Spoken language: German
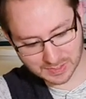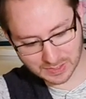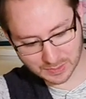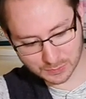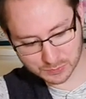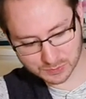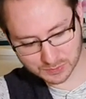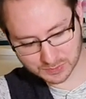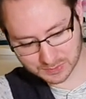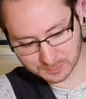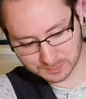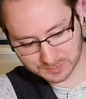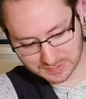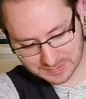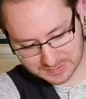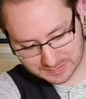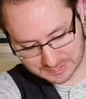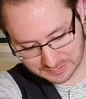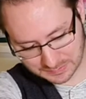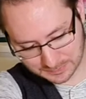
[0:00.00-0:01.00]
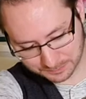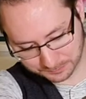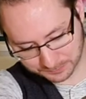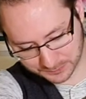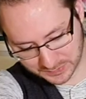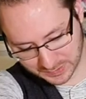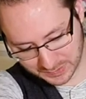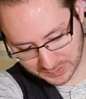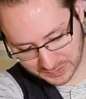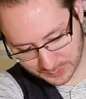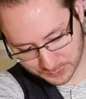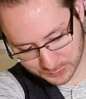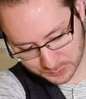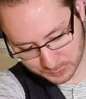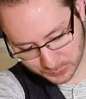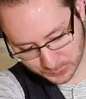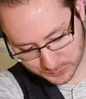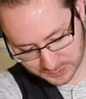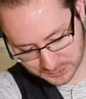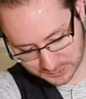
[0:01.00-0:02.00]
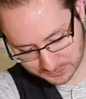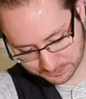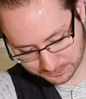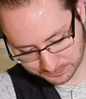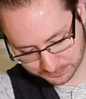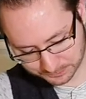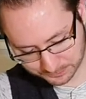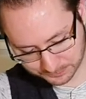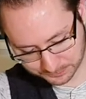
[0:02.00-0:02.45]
aus eurem Kessel herausputzen.